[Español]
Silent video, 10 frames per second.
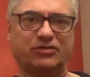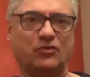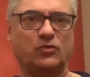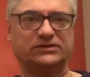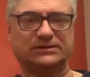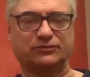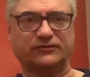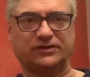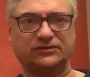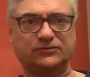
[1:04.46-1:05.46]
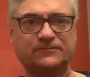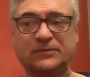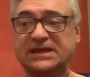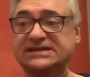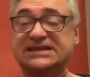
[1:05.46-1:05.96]
o el 50%.
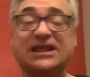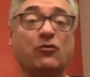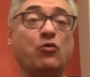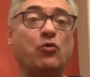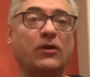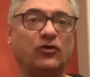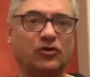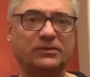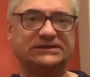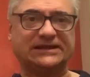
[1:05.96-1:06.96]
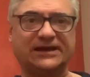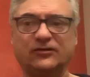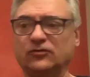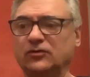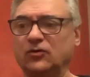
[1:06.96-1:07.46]
Si hay algún jugador
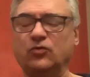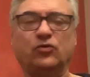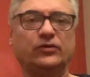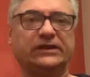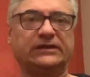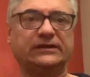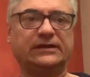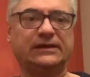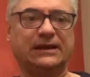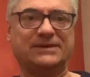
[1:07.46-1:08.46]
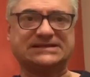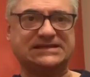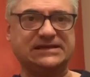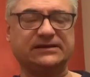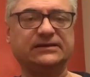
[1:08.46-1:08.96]
veterano, alguno de la
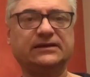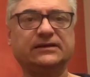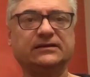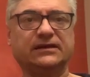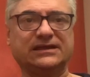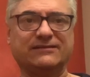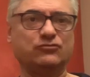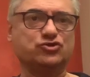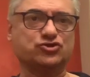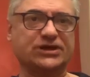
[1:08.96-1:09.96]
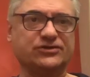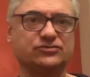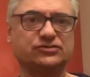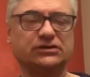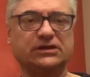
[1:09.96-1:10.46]
masía, que lleva muchos
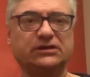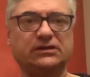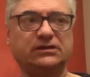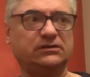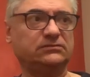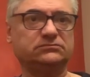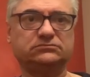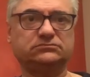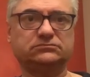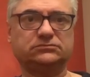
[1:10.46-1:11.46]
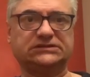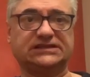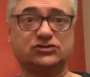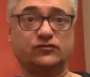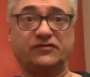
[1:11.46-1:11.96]
años y
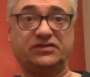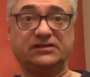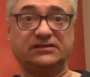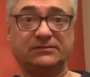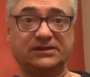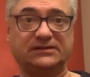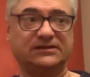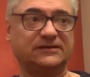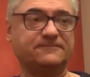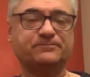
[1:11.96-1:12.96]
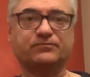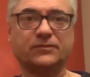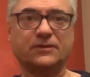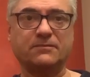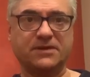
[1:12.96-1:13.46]
está suficientemente
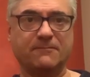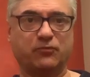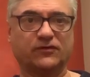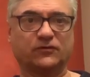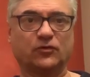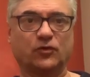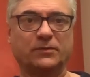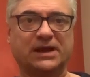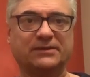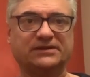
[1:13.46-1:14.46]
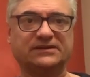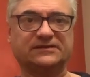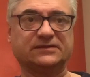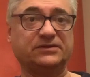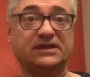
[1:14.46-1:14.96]
bien puesto económicamente en
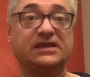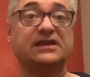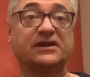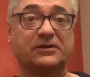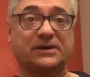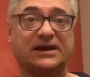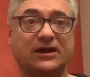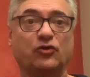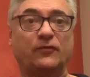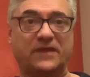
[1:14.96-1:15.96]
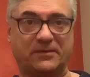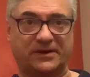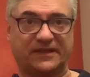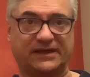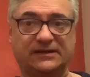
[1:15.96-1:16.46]
esta vida y quiere rebajar algo de
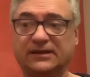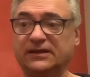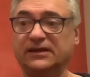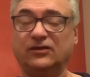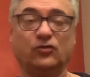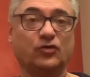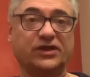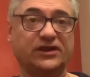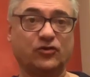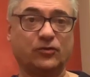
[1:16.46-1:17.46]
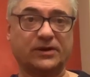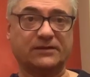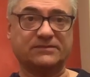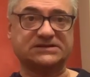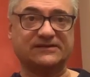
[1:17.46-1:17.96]
verdad y no lo quiere
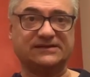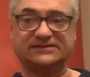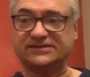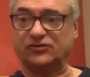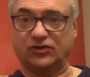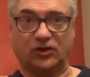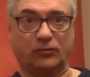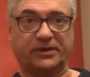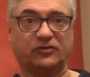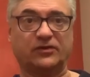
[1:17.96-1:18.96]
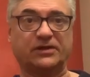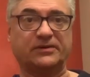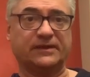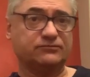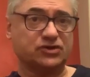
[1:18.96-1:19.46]
cobrar más adelante, sino que lo perdona de
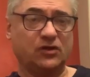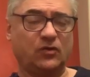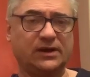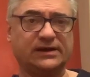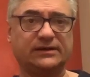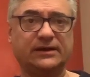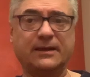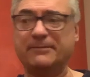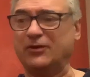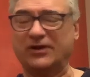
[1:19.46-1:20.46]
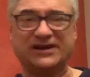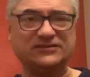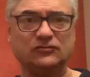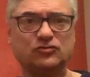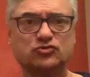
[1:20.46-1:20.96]
verdad, pues que lo haga. Pero el
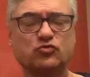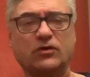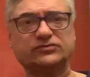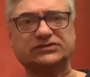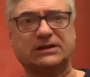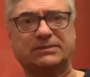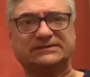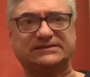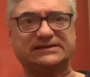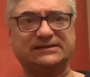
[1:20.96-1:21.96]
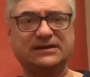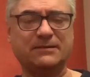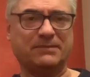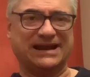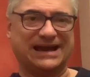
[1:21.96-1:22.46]
resto de los jugadores de la plantilla
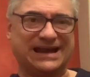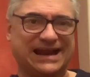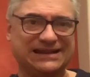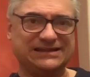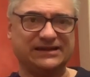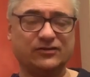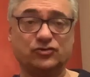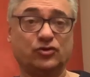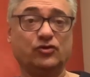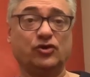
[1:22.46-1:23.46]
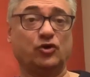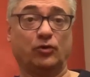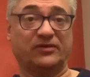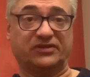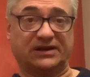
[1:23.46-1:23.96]
van a ganar el dinero. Yo creo que no lo
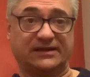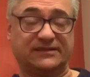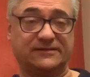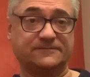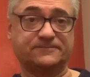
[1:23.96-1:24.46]
va a hacer nadie.